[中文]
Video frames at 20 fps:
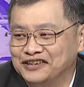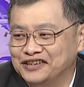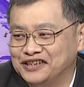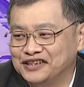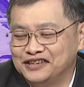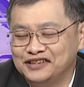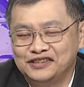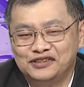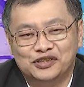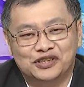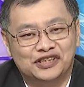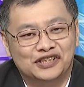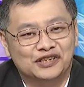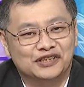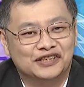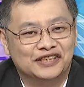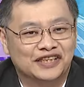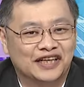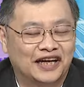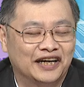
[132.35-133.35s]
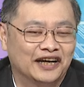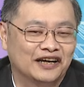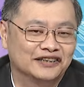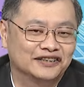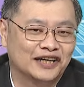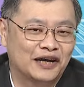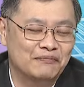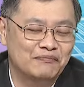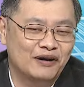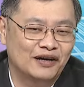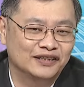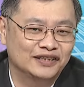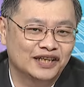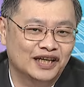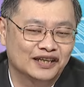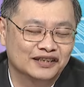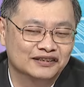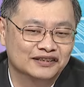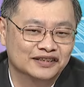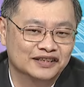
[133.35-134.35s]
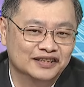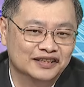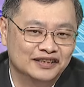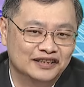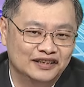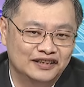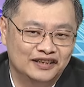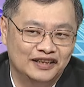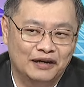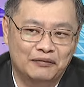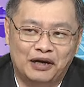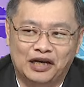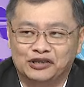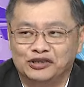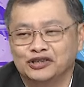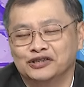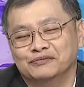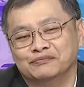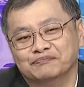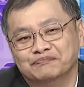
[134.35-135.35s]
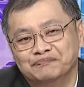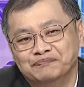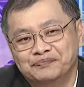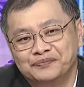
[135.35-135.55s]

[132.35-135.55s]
那最近你看到财报像亚马逊，